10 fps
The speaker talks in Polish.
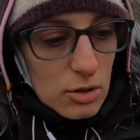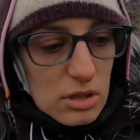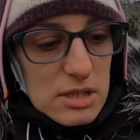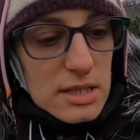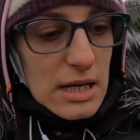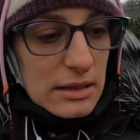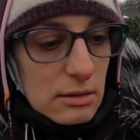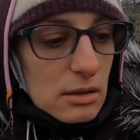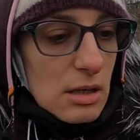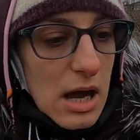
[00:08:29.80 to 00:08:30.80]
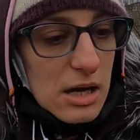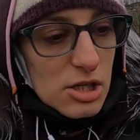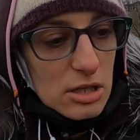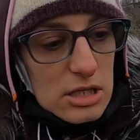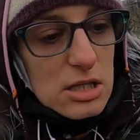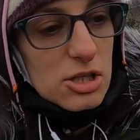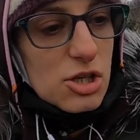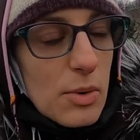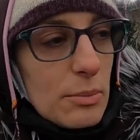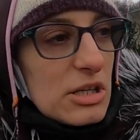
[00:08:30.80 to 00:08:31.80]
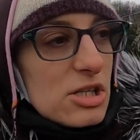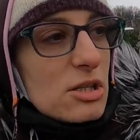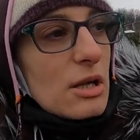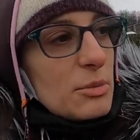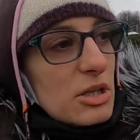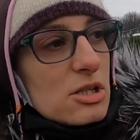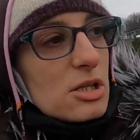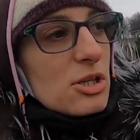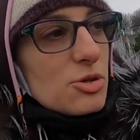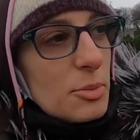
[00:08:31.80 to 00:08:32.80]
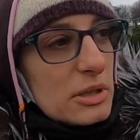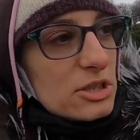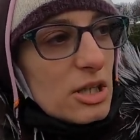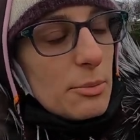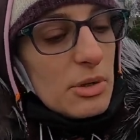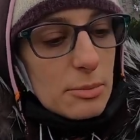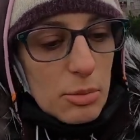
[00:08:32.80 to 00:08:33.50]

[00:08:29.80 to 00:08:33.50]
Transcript: No niestety, ja się też nacięłam, nacinam i nacinać się będziemy,